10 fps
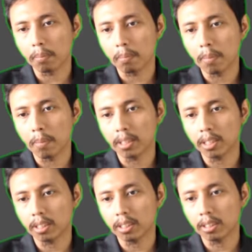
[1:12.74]

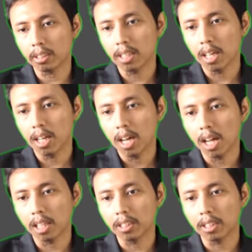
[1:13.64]
Betelgeuse,
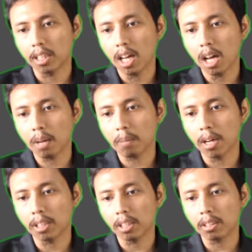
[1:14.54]
Alnilam,
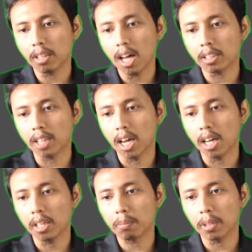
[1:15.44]
Alnitak,
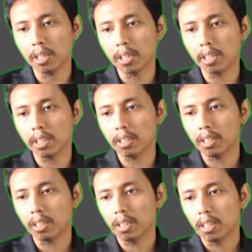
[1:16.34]
Saib,
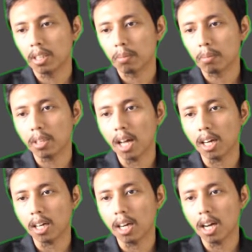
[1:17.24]
Rigel,
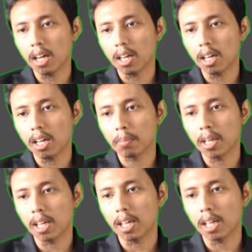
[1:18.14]
Mintaka,
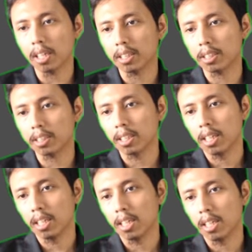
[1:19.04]
Bellatrix
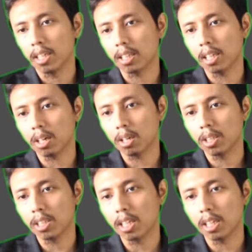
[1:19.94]
yang nanti kalau
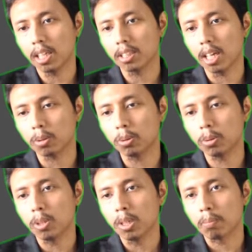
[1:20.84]
dijadikan
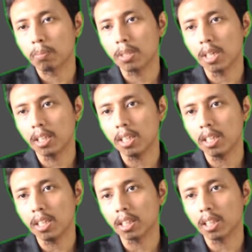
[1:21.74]
satu
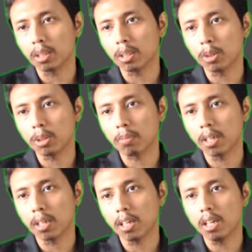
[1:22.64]
menjadi yang kita sebut
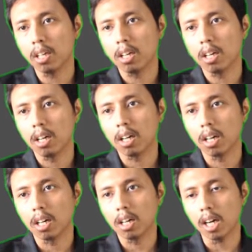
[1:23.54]
sebagai
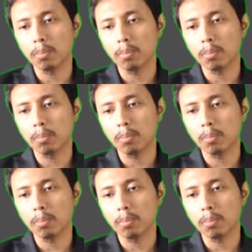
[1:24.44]
uh, rasi